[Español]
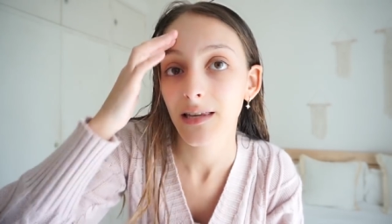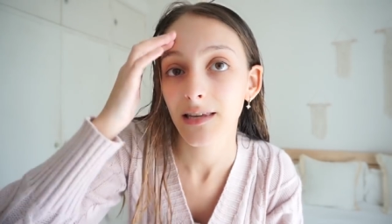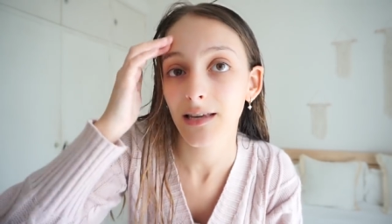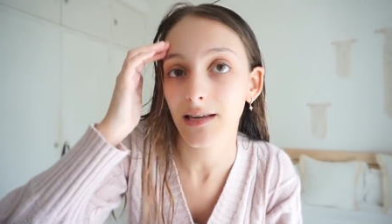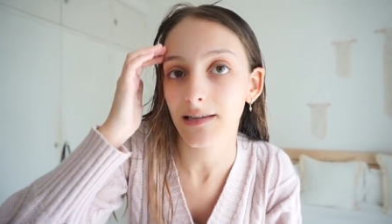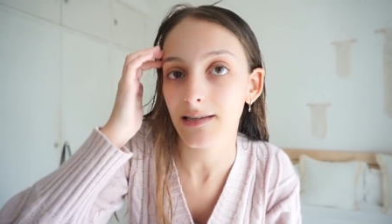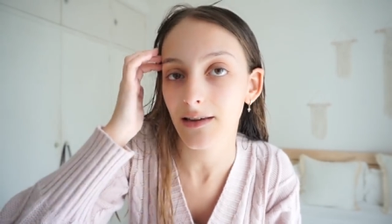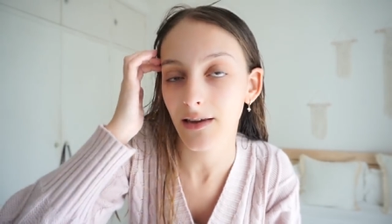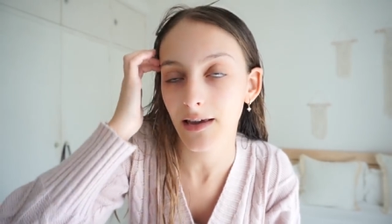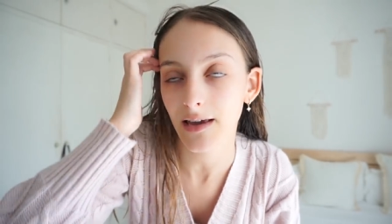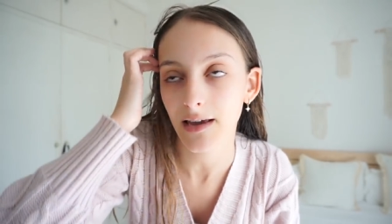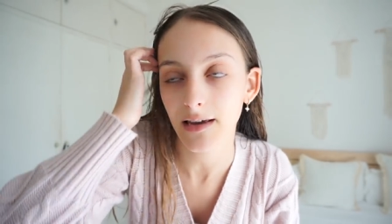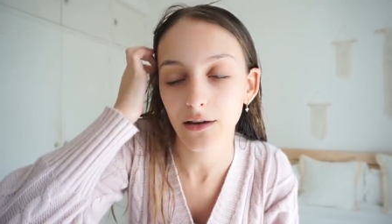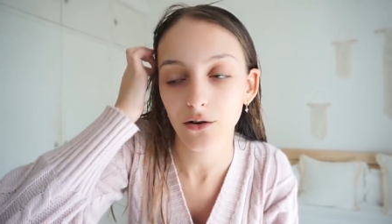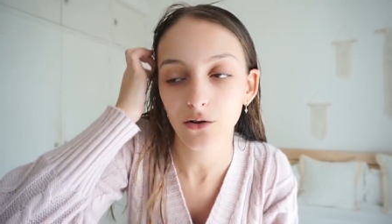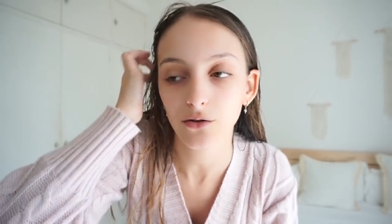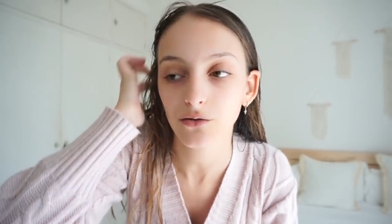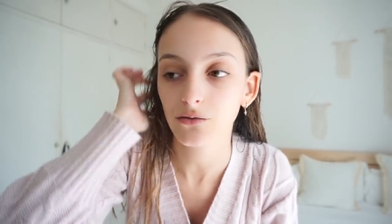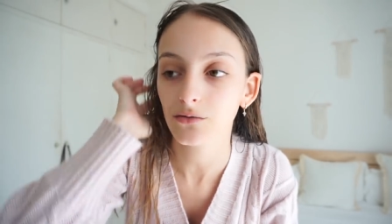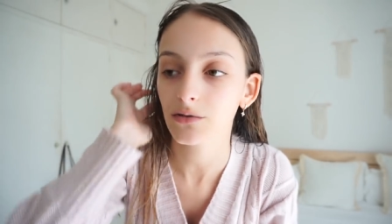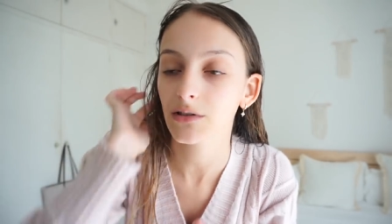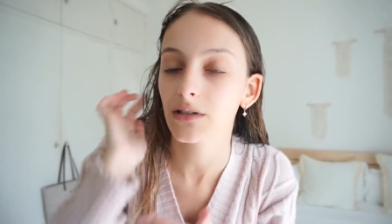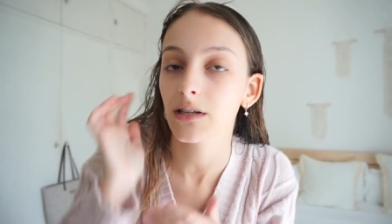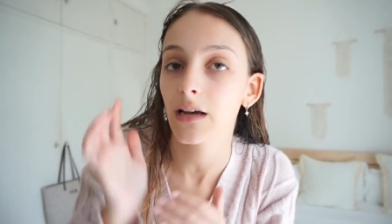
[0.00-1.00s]
Ya sabéis que
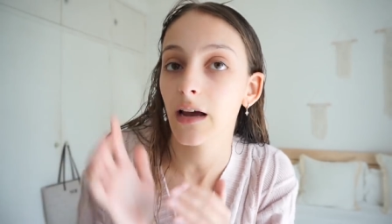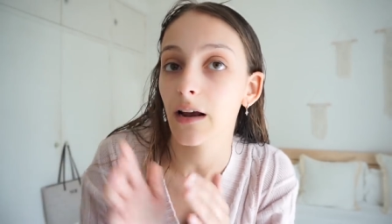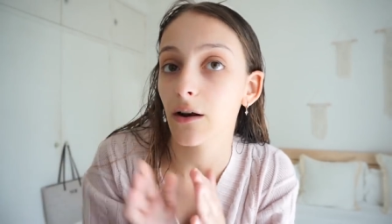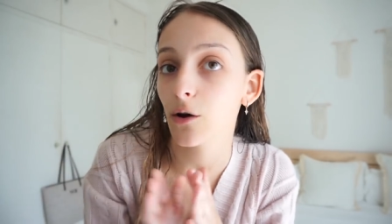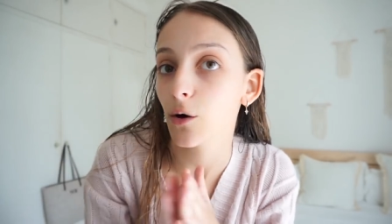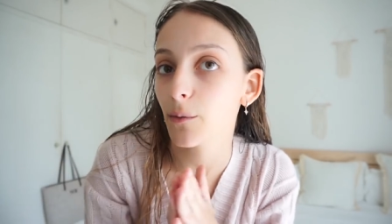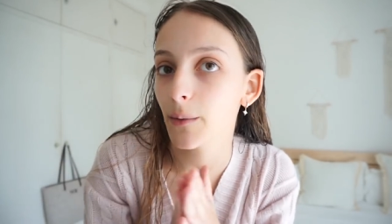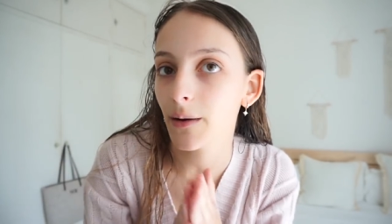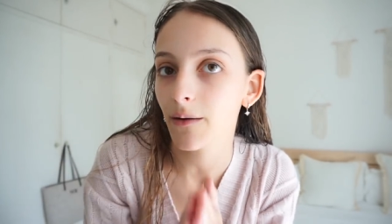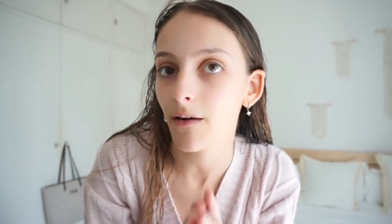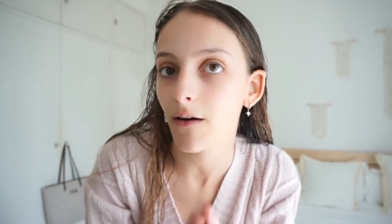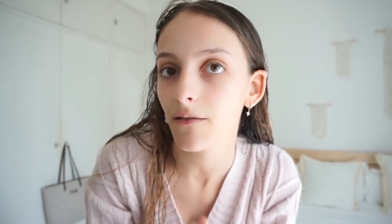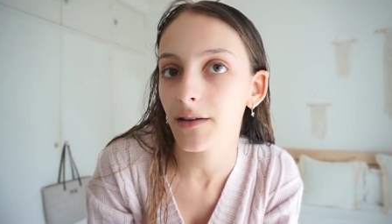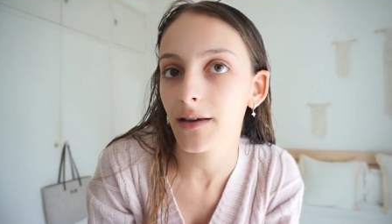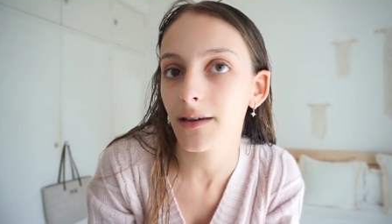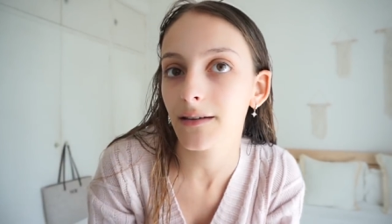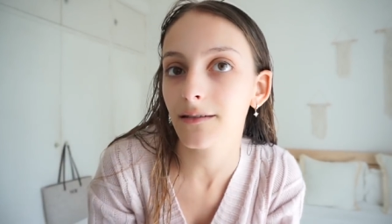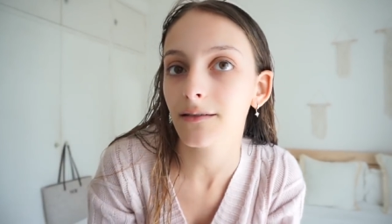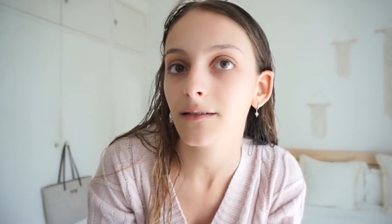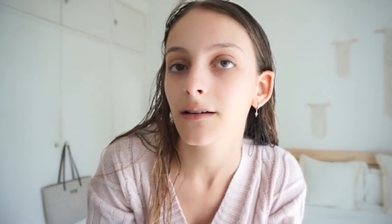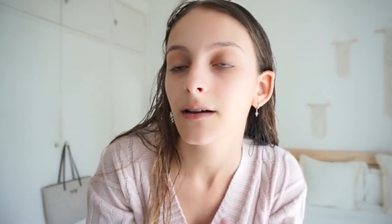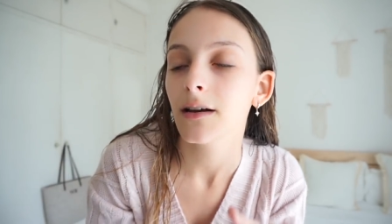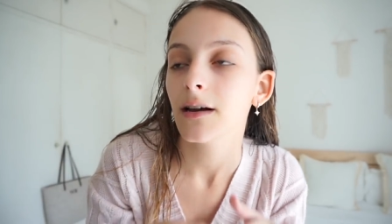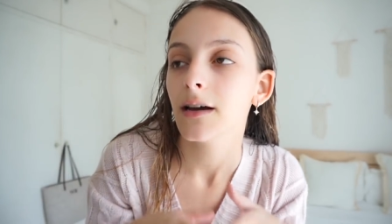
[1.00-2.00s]
yo si algo me va
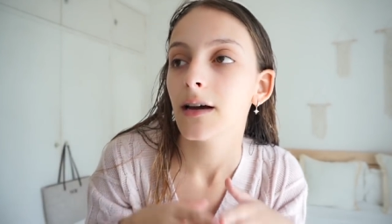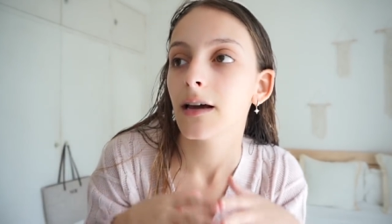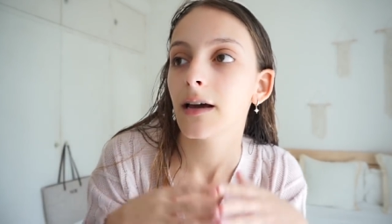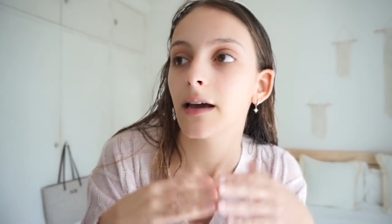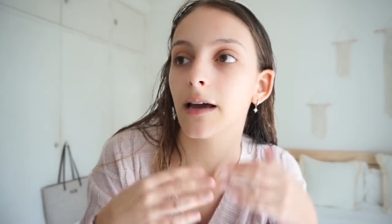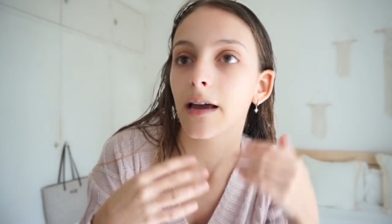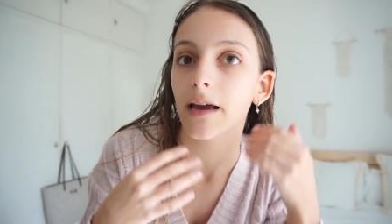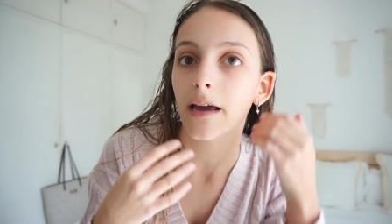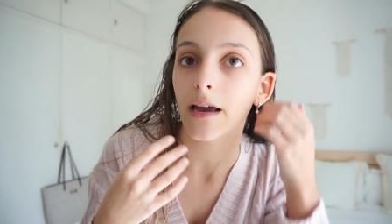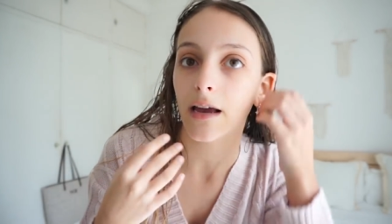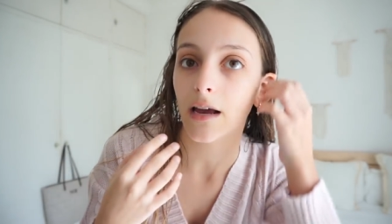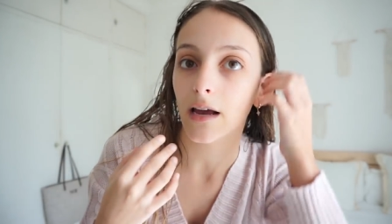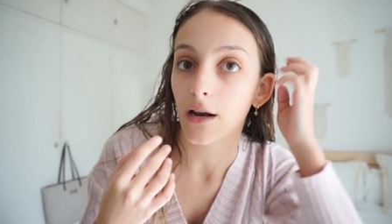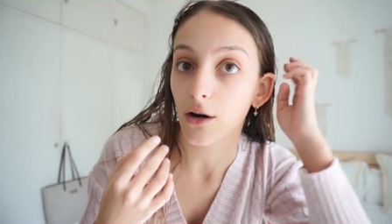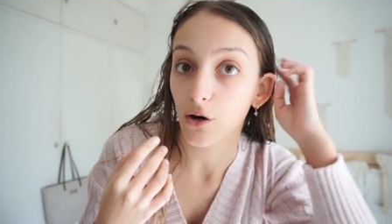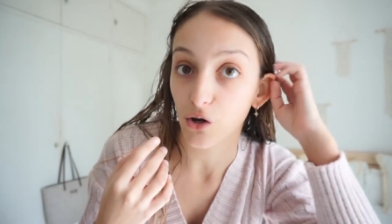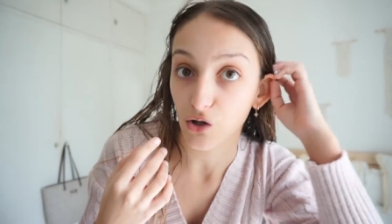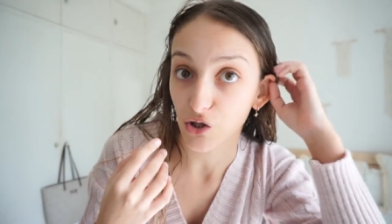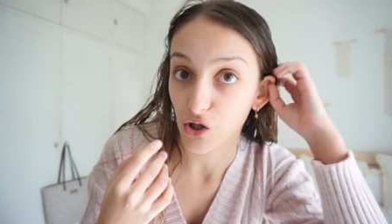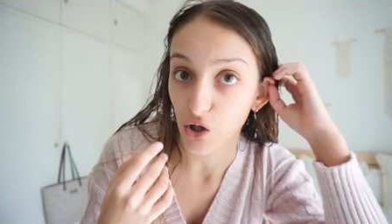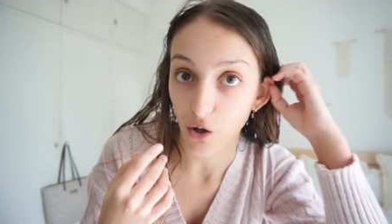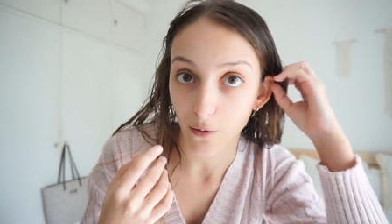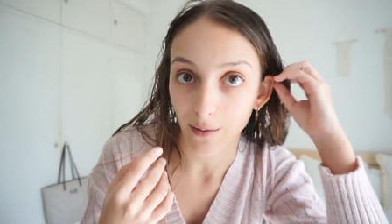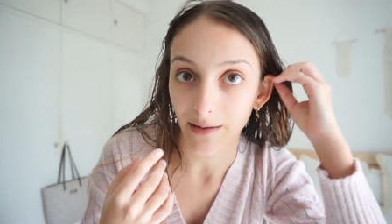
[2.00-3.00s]
bien eh,
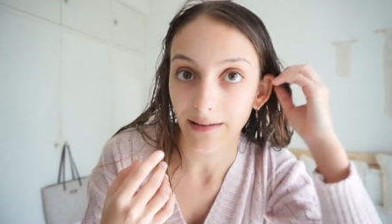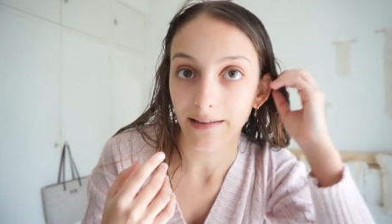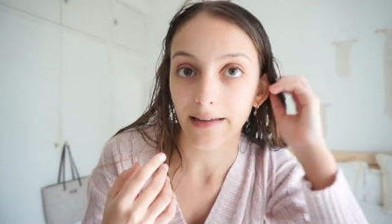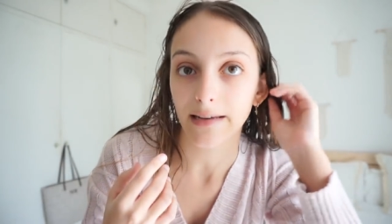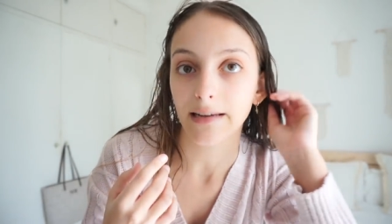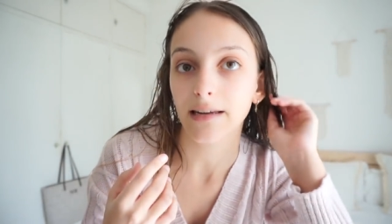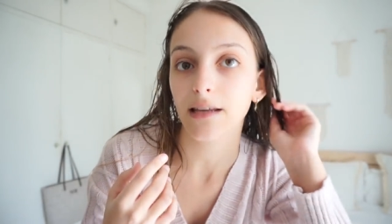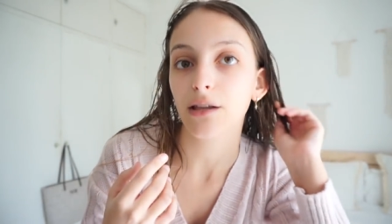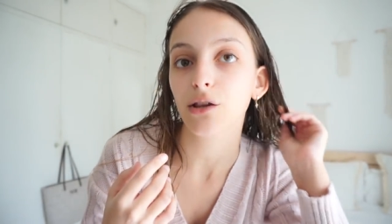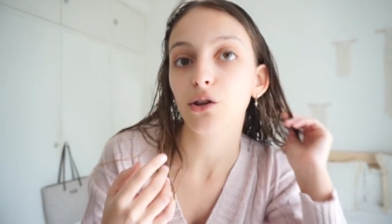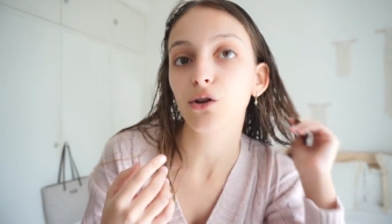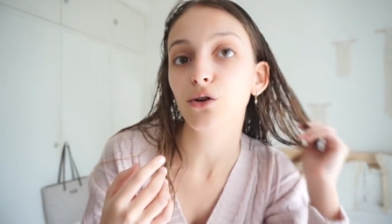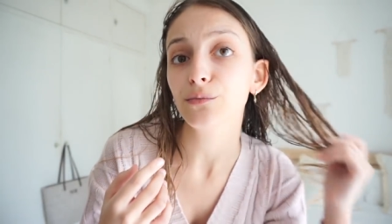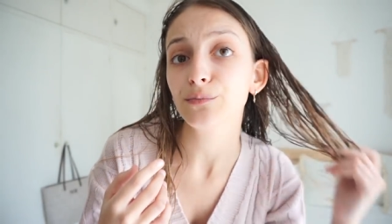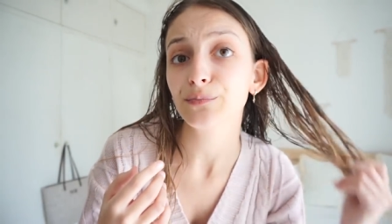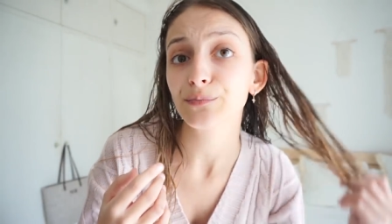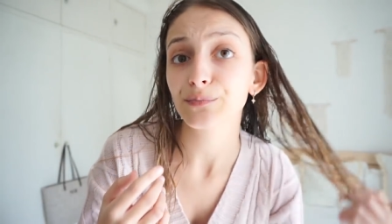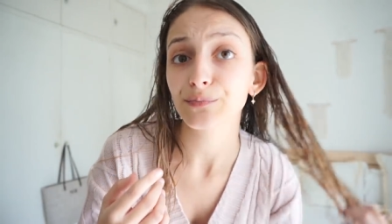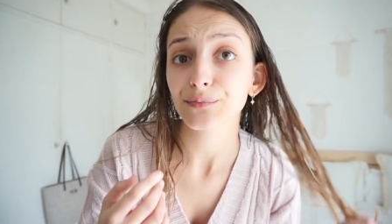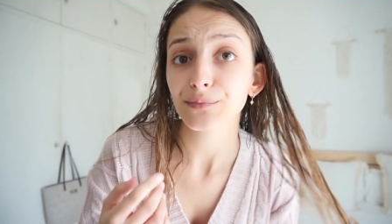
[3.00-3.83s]
lo sigo manteniendo.